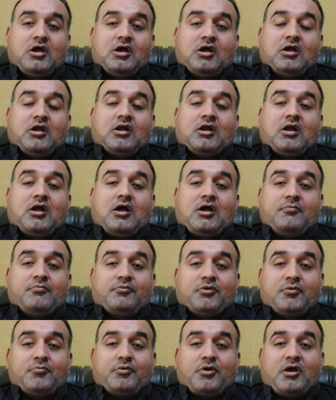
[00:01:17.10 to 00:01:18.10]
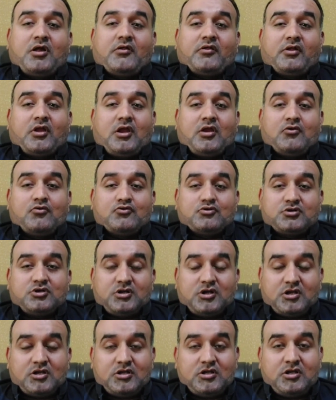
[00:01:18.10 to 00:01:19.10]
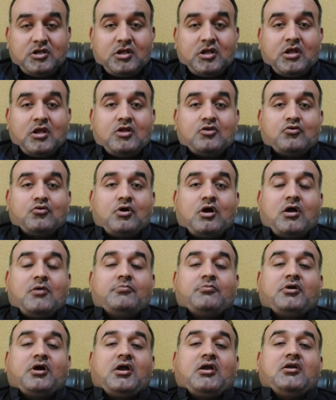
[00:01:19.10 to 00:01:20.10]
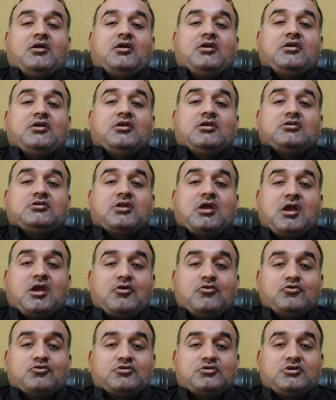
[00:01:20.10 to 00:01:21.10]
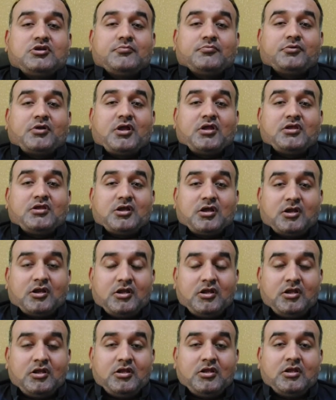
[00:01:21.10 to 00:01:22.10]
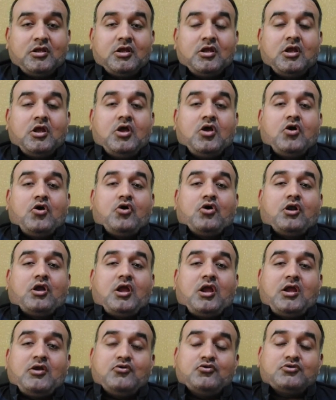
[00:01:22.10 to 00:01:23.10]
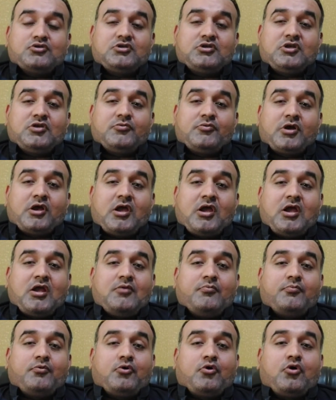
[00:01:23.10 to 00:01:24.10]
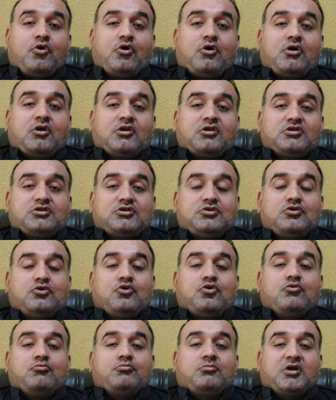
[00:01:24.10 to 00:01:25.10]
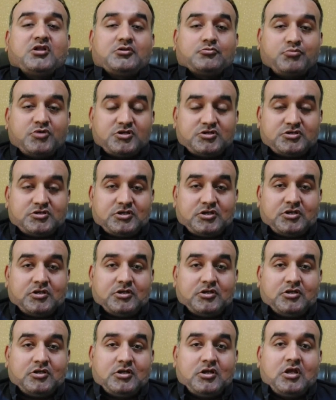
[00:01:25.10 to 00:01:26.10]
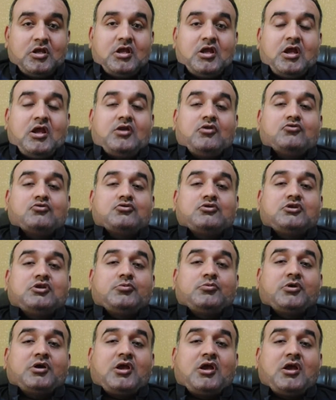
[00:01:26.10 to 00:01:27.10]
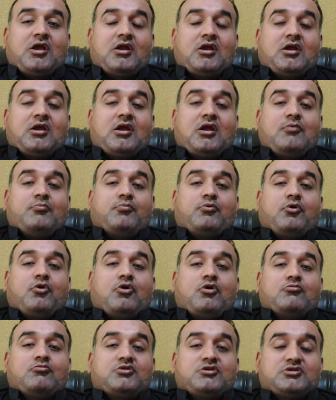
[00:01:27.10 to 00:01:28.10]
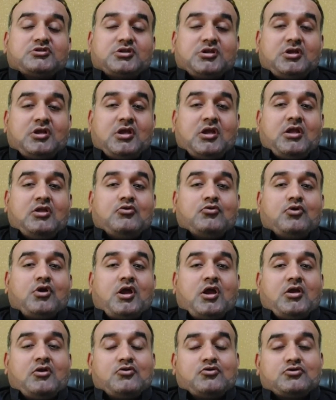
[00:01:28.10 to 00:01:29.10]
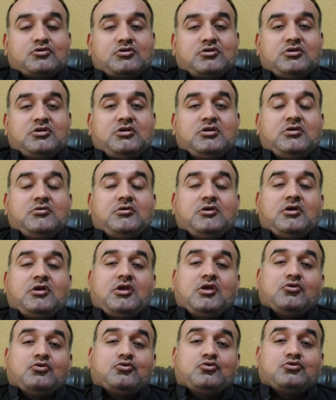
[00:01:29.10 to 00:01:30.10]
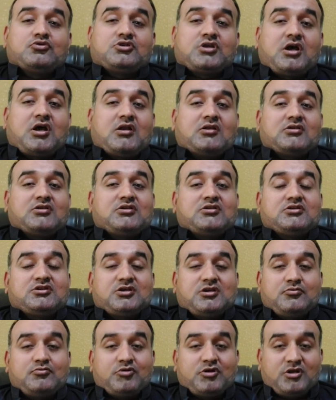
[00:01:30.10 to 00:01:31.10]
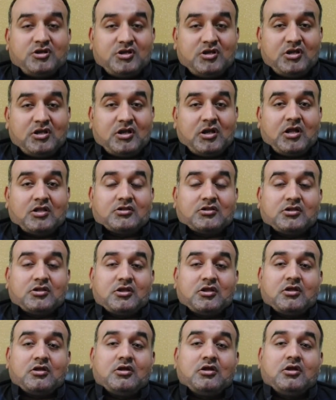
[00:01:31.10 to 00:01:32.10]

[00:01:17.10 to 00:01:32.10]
अगर आपके पास एनओसी नहीं है तो आप काइंडली एनओसी अप्लाई करें और एनओसी के बगैर प्लॉट किसी को मत बेचें एनओसी के बगैर अगर आप प्लॉट बेचते हैं तो एनओसी एक तो चार से छः महीने लगाती है